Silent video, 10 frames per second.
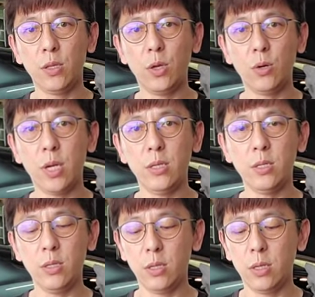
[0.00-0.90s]
都
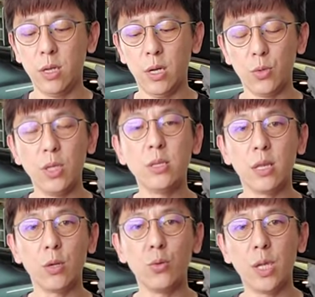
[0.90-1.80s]
跟呃原厂
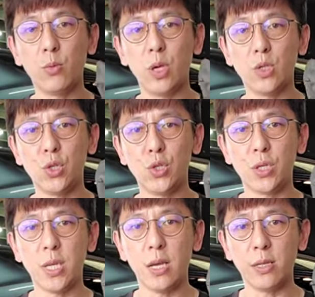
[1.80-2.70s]
的固定位置是
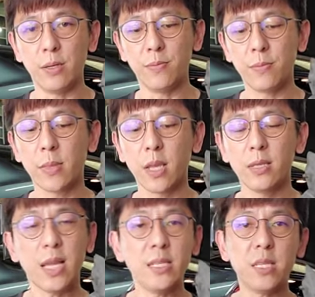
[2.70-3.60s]
一样的，
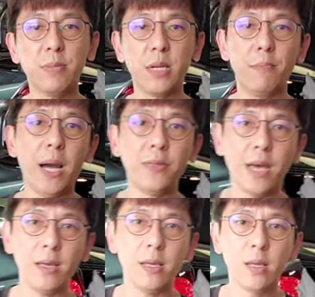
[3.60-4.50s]
但 Civic 八
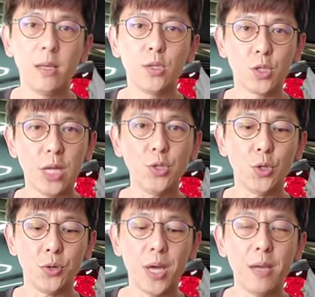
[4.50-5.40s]
代跟
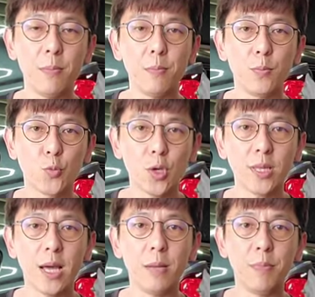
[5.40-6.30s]
九代。最
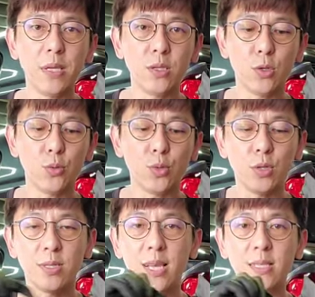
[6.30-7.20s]
大的辨识度就
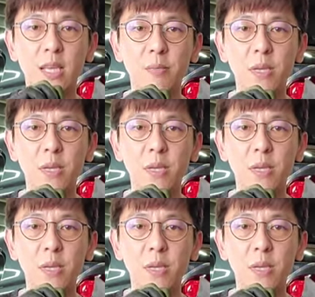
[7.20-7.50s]
是在前